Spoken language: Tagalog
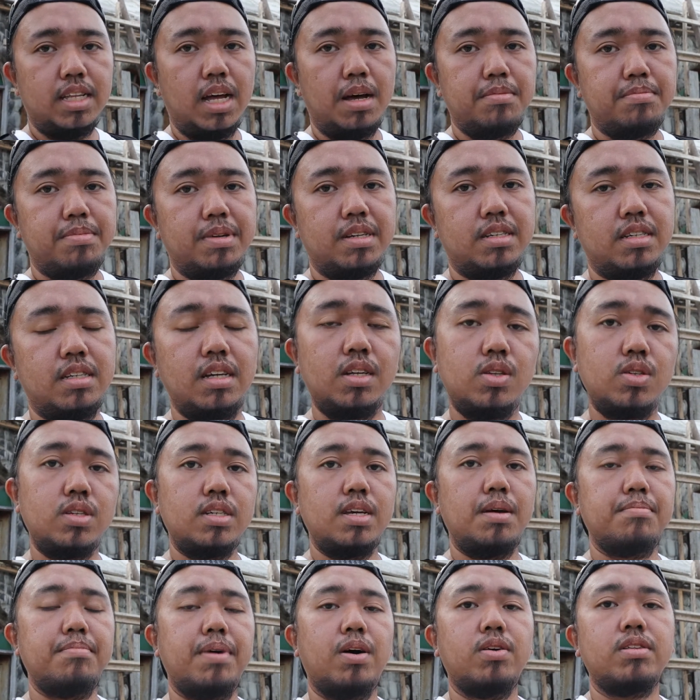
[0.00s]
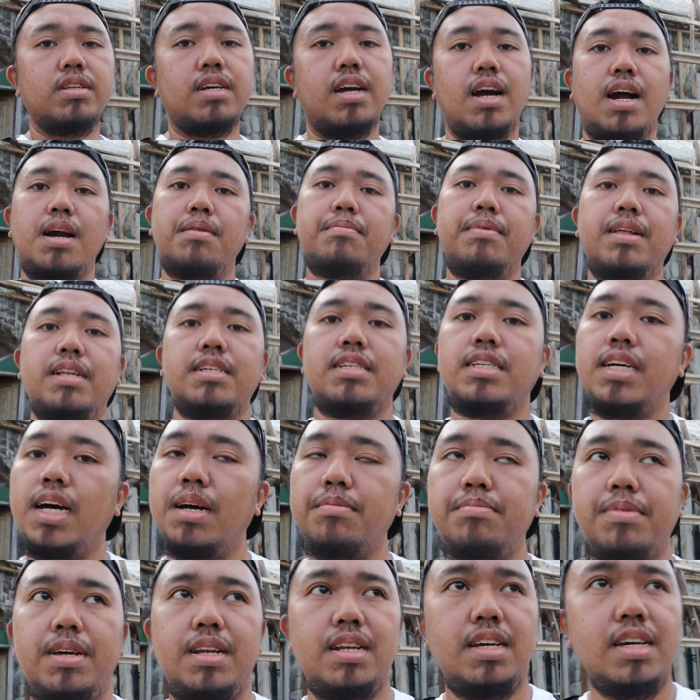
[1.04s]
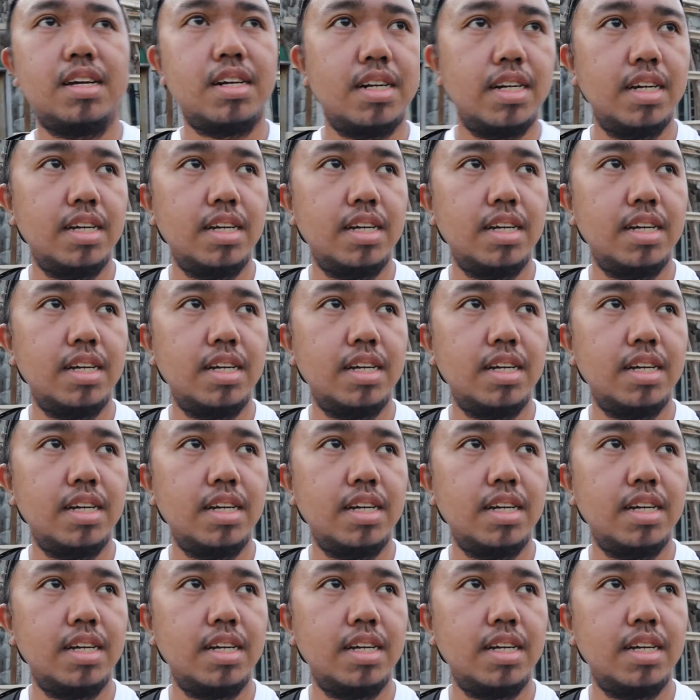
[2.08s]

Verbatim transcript: stop is dito sa Mount Carmel Chapel here